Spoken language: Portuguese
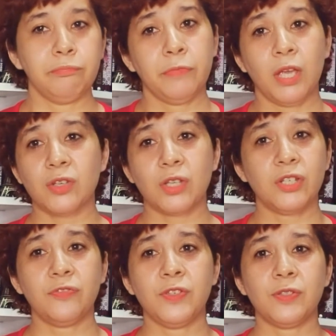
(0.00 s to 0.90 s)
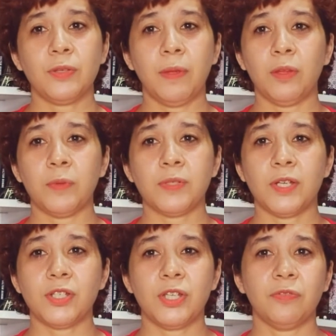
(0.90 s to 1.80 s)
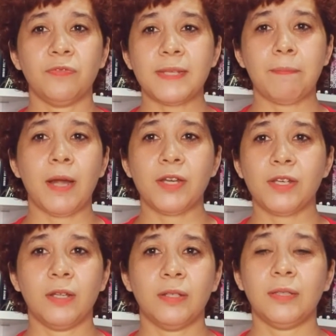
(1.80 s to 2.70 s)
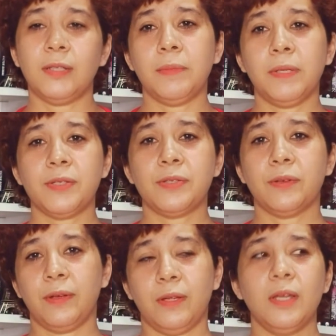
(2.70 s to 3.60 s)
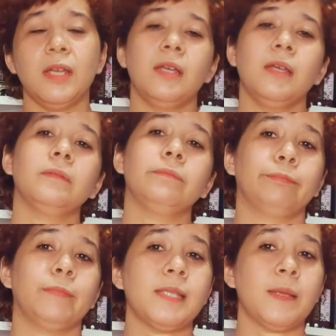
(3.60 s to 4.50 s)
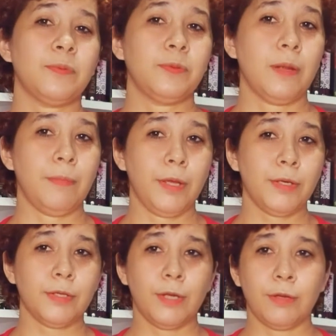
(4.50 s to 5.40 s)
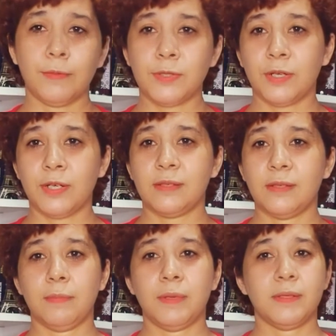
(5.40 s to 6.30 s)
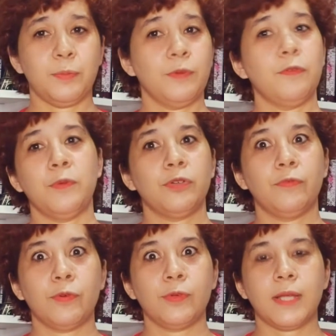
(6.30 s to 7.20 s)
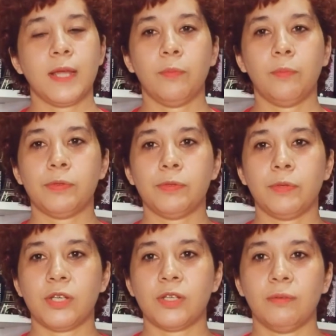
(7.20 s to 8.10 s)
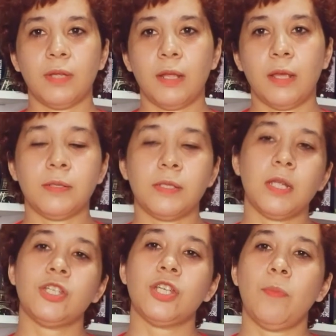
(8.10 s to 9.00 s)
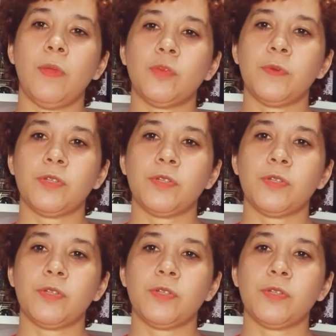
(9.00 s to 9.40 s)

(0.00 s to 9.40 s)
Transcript: E acho que é difícil também ter um personagem que não faça parte da, da trama da história. Quem sabe futuramente eu leio uma história assim, mas provavelmente não vou gostar, né? Um personagem que não tá nem aí. Geralmente é um